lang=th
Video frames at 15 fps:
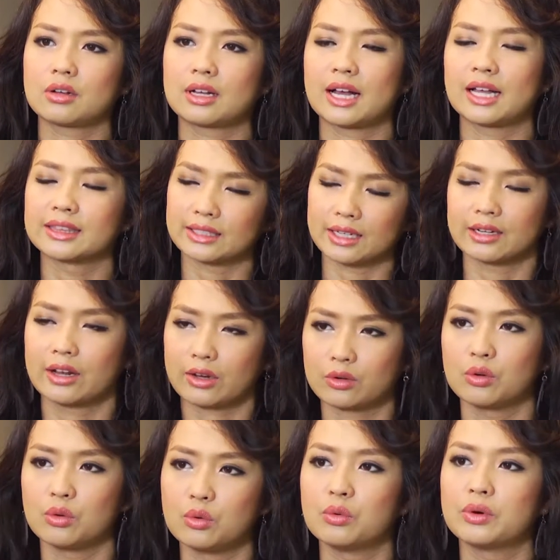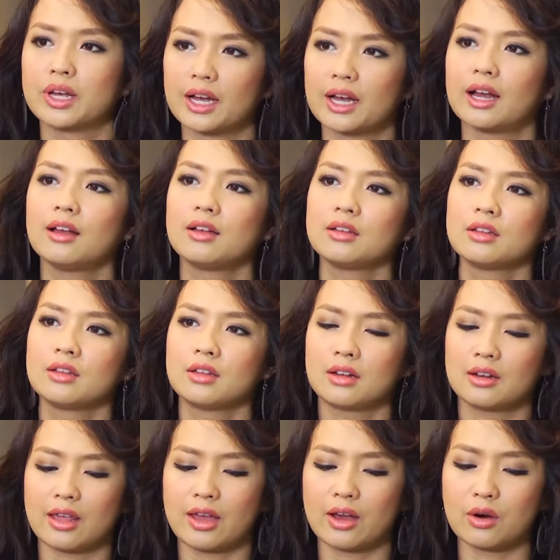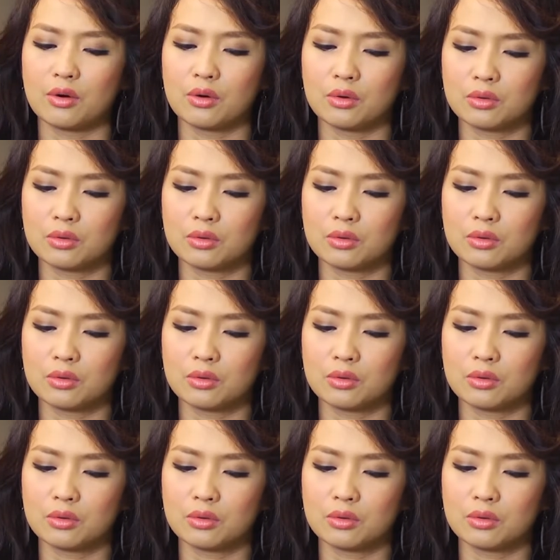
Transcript: การตระหนักรู้นะคะแล้ว